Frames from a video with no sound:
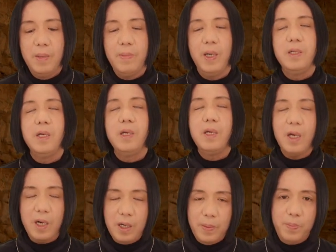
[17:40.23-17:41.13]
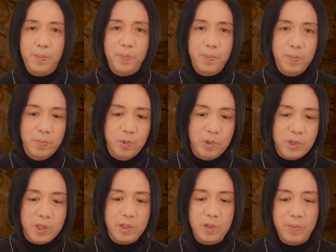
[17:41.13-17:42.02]
まあ、人間が無
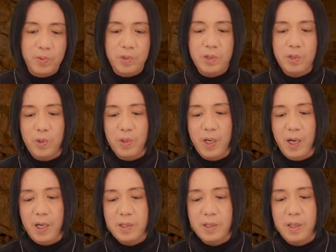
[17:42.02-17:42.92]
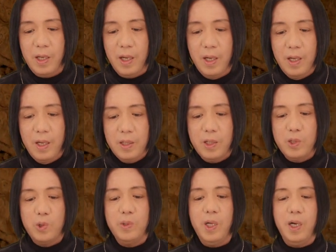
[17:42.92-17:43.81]
数の煩悩があってで
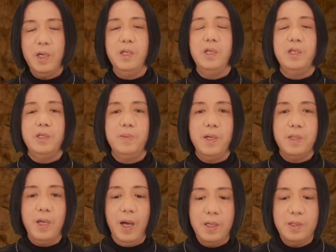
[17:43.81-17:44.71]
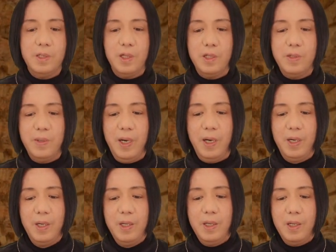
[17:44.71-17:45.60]
その中に一番大事なのは、